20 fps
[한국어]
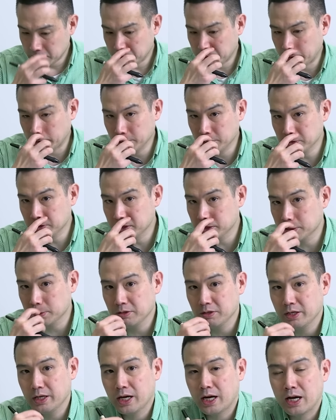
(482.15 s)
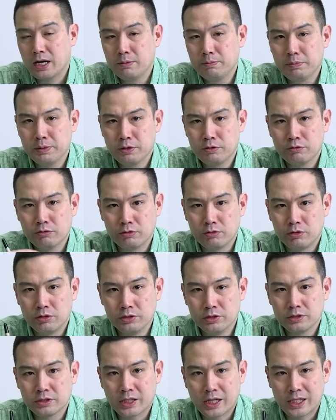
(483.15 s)
반도체 설계 IP로
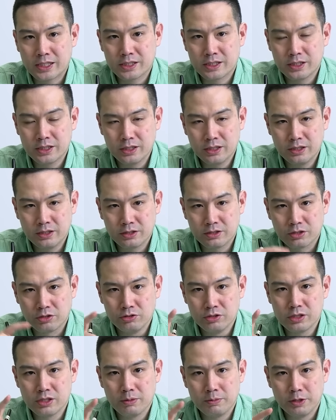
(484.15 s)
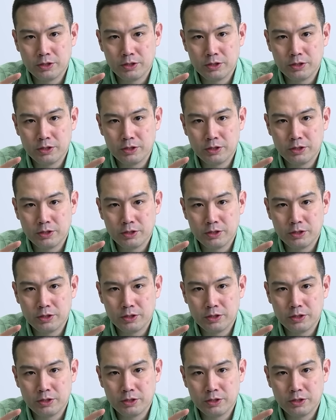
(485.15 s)
얻는 자산이 전체